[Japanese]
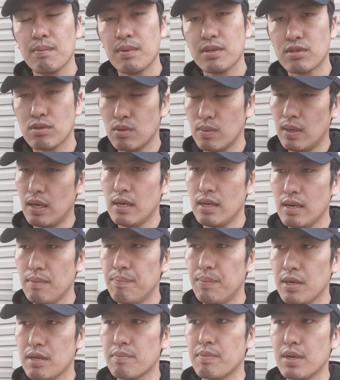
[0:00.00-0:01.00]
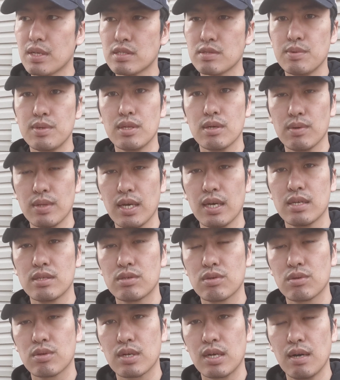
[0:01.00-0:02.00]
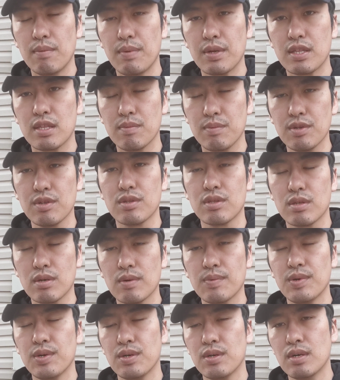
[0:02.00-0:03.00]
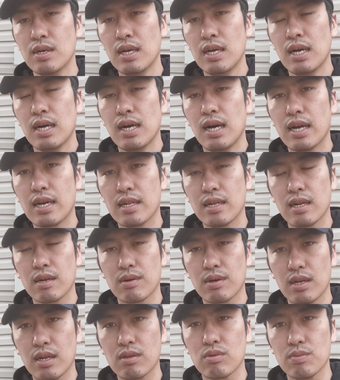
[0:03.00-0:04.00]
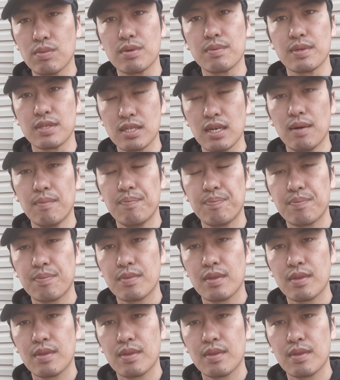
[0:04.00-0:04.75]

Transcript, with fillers: まあ、その場合はやっぱりバズビデオでちょっと頑張ってみるっていうのもありなのかなと思いました